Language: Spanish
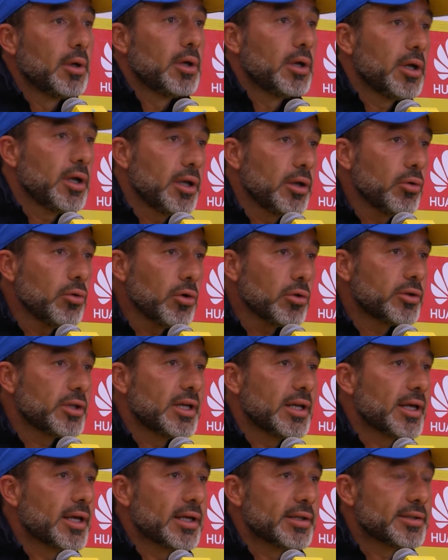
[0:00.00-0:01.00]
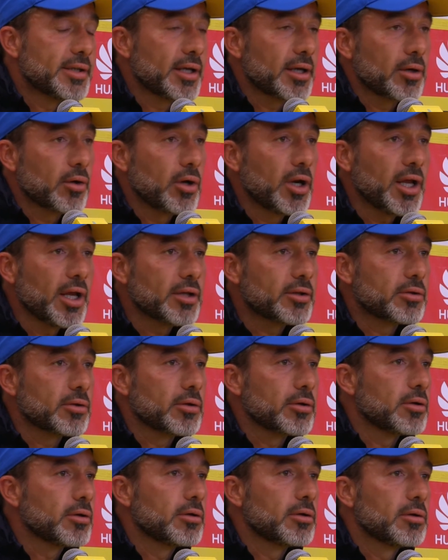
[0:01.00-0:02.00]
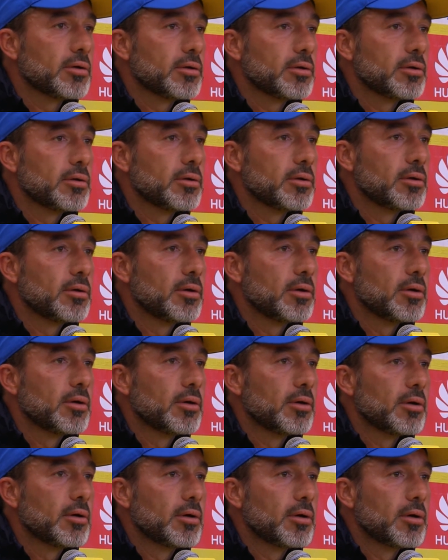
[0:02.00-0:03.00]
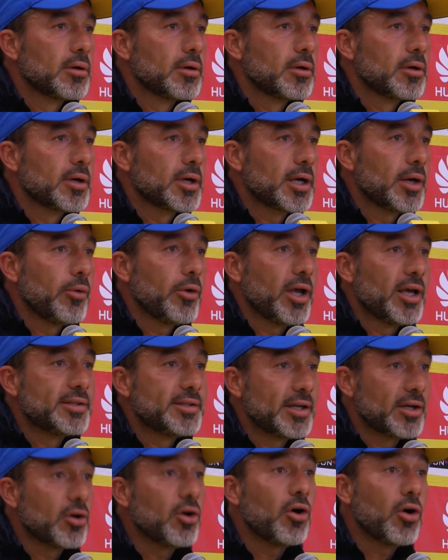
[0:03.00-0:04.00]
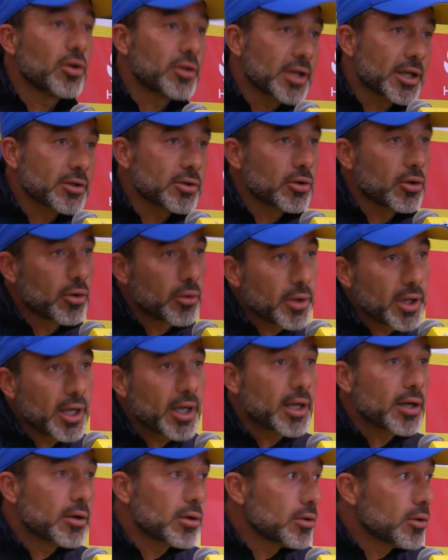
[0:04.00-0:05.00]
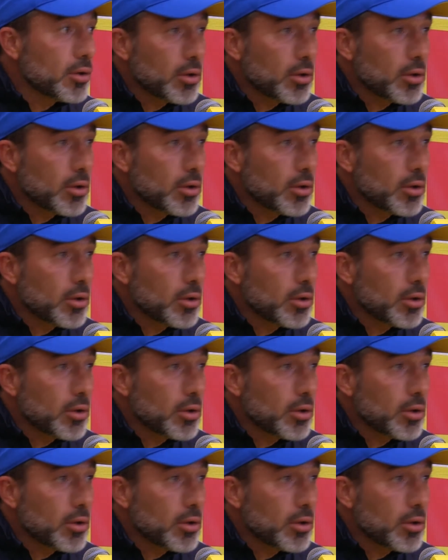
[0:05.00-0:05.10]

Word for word: Y uno tiene que ser honesto. ¿Qué voy a decir? No, está todo bien.